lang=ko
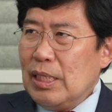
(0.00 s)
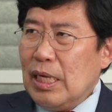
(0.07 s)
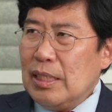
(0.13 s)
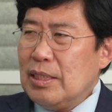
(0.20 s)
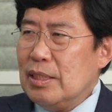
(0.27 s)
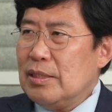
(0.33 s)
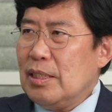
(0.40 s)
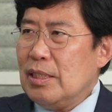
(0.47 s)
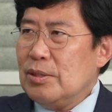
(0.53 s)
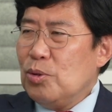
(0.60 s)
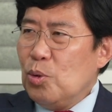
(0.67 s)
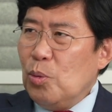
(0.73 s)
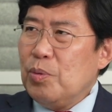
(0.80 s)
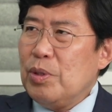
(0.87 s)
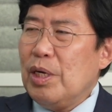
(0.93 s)
낮게 사서
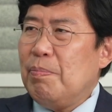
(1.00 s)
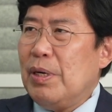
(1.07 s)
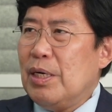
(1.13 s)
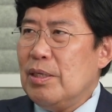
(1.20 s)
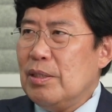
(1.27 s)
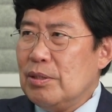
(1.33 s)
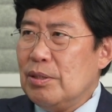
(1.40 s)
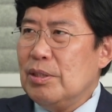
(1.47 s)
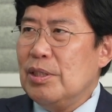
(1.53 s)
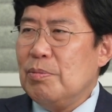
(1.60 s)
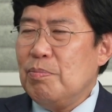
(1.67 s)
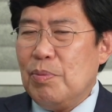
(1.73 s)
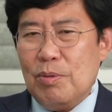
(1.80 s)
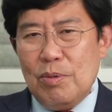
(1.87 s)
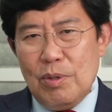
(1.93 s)
높게 팔아서
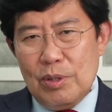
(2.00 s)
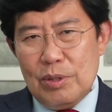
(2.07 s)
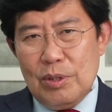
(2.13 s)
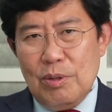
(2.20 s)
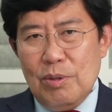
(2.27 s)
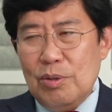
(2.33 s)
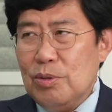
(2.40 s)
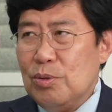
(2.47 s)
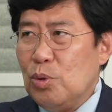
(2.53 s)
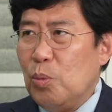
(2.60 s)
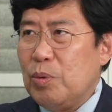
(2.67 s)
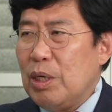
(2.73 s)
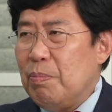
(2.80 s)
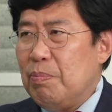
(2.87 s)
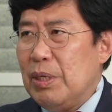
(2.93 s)
이익 보고 어떤 거는
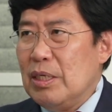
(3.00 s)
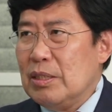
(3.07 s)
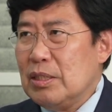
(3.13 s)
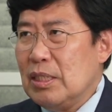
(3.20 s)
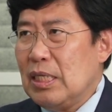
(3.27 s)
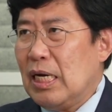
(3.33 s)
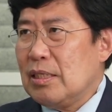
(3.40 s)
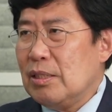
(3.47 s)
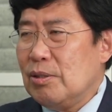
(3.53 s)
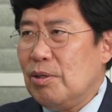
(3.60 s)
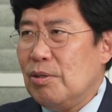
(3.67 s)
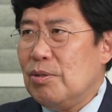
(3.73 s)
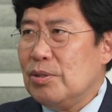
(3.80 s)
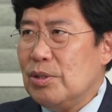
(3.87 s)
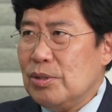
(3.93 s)
높게 팔아서 낮게
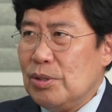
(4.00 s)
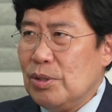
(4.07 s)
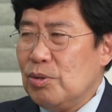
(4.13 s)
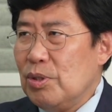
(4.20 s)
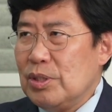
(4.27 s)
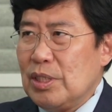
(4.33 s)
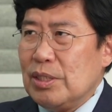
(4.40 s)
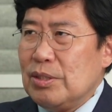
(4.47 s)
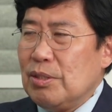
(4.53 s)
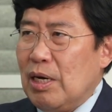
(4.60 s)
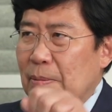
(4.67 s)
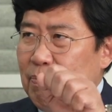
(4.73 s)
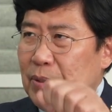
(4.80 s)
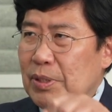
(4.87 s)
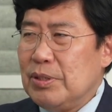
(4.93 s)
떨어져서 되사서
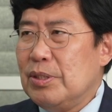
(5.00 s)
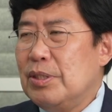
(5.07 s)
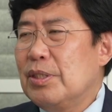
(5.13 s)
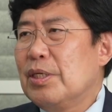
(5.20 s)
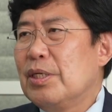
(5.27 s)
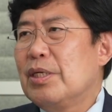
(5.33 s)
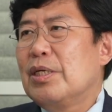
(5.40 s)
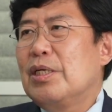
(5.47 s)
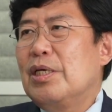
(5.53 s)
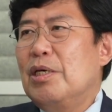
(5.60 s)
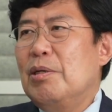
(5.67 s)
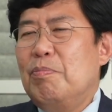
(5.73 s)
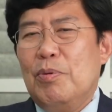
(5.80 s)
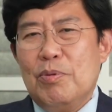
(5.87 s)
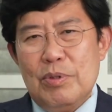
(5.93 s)
갚아서 네, 네.
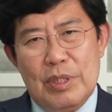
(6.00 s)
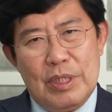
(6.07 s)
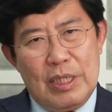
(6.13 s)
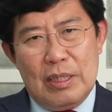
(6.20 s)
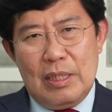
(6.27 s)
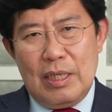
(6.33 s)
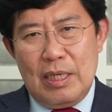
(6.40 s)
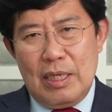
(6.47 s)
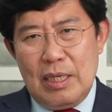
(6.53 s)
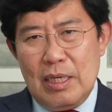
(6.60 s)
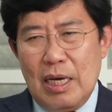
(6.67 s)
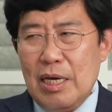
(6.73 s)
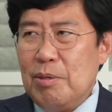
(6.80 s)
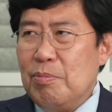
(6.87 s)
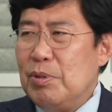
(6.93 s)
이익 보고 이렇게 다
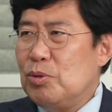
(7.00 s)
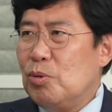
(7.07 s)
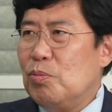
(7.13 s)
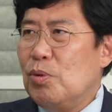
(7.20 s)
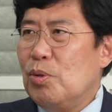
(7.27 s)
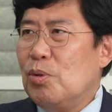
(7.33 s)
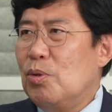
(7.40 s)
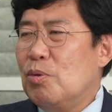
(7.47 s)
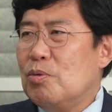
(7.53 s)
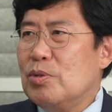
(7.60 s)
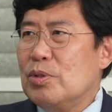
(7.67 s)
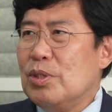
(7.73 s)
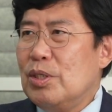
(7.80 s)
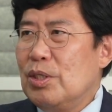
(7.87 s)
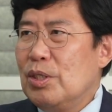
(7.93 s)
A, B 종목을
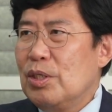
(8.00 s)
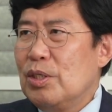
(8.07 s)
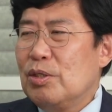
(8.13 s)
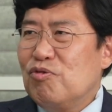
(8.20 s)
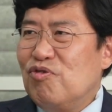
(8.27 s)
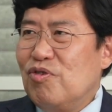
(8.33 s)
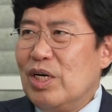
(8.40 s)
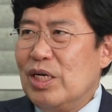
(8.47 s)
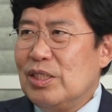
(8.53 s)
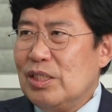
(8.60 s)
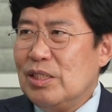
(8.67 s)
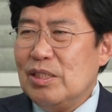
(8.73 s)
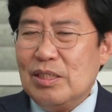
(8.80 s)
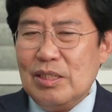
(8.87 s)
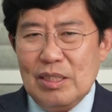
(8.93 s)
놓고서 두
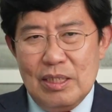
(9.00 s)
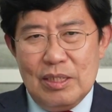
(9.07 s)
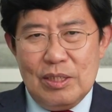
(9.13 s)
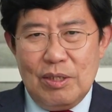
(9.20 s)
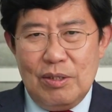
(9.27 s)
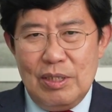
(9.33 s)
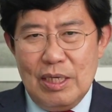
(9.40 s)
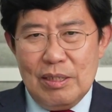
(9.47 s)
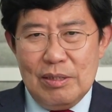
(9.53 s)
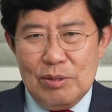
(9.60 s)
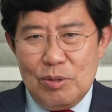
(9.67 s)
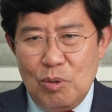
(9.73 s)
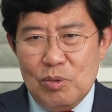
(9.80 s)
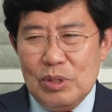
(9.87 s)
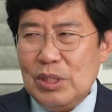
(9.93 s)
가지 전략을
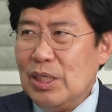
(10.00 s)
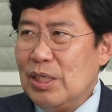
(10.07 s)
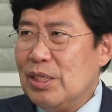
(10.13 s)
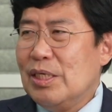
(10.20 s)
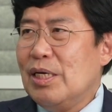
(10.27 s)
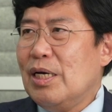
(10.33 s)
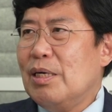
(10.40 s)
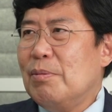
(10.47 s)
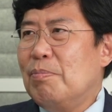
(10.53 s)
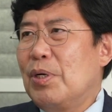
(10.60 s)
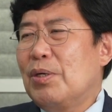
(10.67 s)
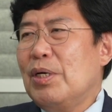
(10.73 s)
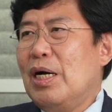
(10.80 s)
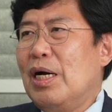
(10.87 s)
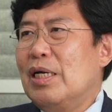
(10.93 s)
동시에 이렇게
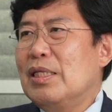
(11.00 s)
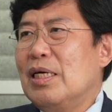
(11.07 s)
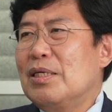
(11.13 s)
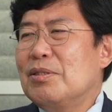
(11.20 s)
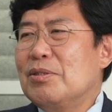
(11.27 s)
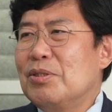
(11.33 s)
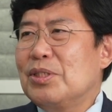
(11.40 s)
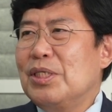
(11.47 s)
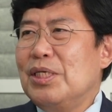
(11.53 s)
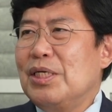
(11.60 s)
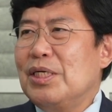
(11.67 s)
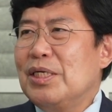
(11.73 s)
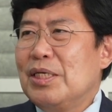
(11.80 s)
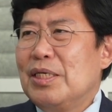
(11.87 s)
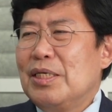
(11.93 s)
병행한다는 것이
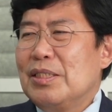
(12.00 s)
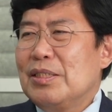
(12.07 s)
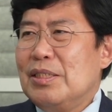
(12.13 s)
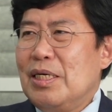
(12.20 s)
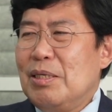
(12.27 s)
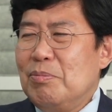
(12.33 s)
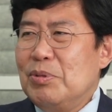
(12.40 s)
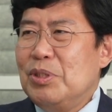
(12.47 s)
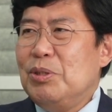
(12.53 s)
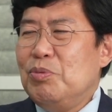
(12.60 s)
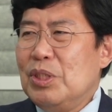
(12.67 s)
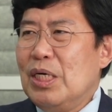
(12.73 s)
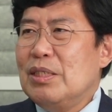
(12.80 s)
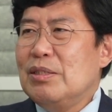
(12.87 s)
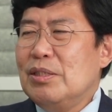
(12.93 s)
음. 참
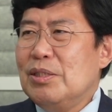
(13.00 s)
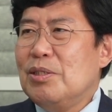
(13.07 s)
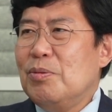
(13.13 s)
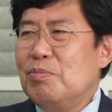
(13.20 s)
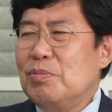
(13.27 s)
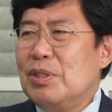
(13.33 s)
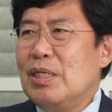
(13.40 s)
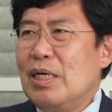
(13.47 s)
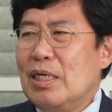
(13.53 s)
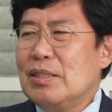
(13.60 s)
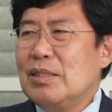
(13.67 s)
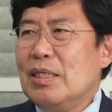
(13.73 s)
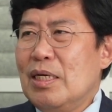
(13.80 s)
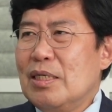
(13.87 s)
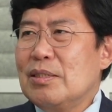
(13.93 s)
쉽지 않으실 겁니다라는
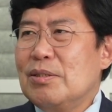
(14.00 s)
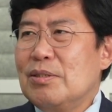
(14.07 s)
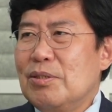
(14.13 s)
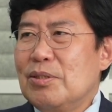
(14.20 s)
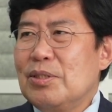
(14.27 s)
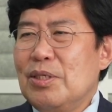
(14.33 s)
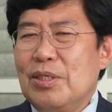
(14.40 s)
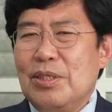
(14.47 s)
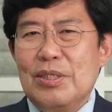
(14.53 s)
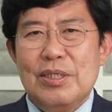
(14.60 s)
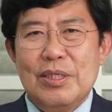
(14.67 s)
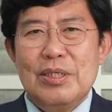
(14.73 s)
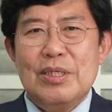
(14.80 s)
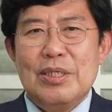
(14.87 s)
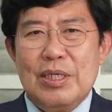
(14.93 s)
생각이 들어서
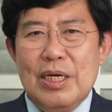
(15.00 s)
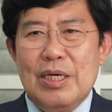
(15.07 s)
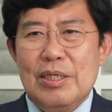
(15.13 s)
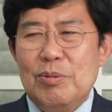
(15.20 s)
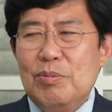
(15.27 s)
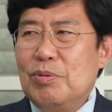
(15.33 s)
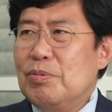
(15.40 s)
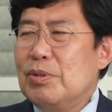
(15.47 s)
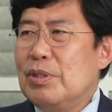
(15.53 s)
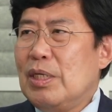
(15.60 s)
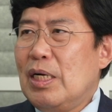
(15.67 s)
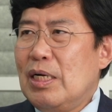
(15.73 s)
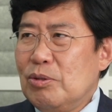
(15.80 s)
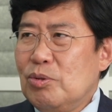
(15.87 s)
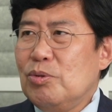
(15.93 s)
맞아요. 예, 이 부분은
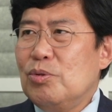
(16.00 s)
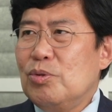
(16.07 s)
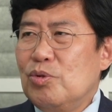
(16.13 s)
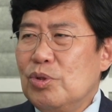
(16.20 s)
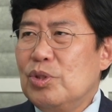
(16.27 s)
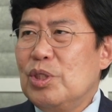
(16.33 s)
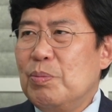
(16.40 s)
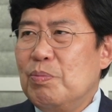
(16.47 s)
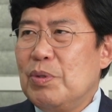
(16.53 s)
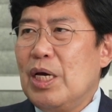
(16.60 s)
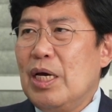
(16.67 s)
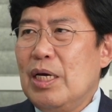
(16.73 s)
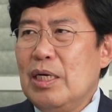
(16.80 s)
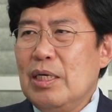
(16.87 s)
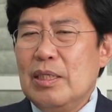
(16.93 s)
아주 주의
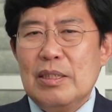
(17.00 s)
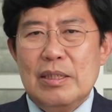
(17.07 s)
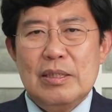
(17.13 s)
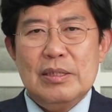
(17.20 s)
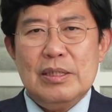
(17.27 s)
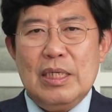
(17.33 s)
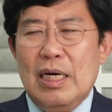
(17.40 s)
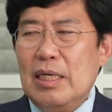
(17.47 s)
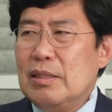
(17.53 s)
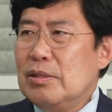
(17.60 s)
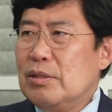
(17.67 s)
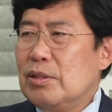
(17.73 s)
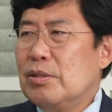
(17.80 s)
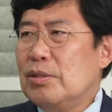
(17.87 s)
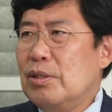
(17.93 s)
깊게 음.
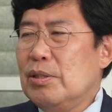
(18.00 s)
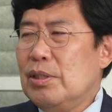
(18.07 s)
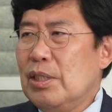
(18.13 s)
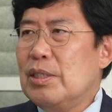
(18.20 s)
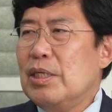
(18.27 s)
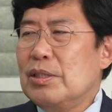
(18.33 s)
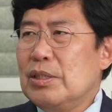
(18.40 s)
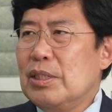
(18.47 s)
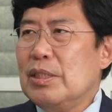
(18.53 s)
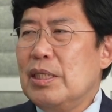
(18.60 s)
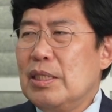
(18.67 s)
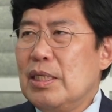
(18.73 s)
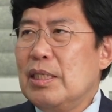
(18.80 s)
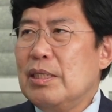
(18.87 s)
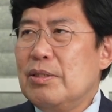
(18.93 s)
잘저 선택을 하셔야
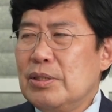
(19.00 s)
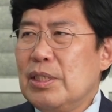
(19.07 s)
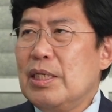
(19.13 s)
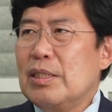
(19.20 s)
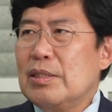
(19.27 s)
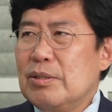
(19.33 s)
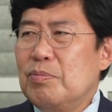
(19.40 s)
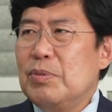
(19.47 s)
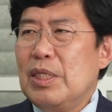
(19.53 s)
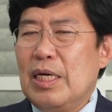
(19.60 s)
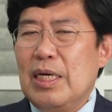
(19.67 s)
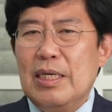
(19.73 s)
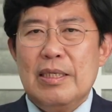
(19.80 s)
된다 이런 생각이 듭니다.